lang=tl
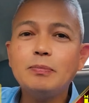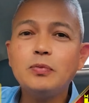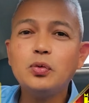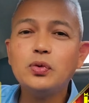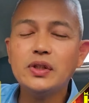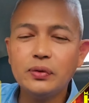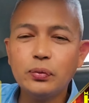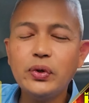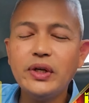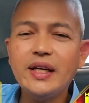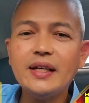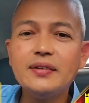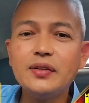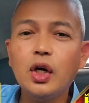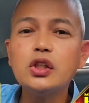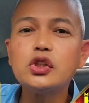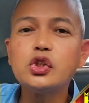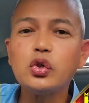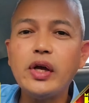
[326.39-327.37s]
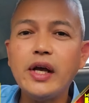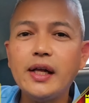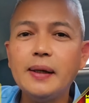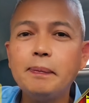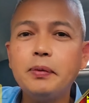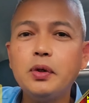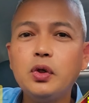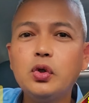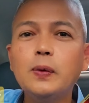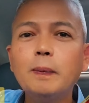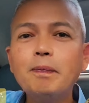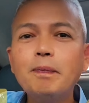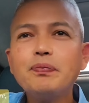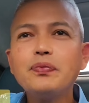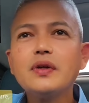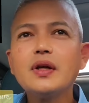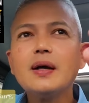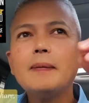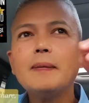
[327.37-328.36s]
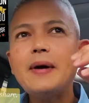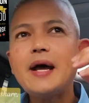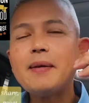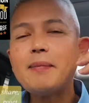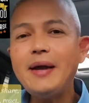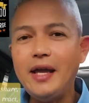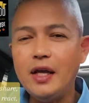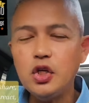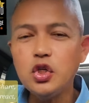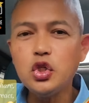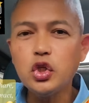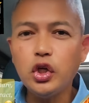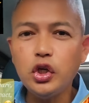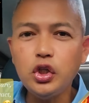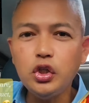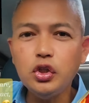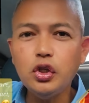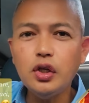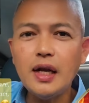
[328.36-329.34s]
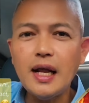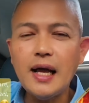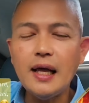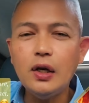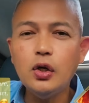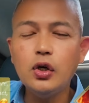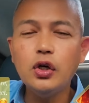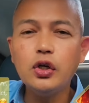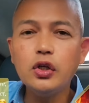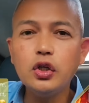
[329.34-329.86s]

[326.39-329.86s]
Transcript: we can also help you para ma-enjoy nyo lalo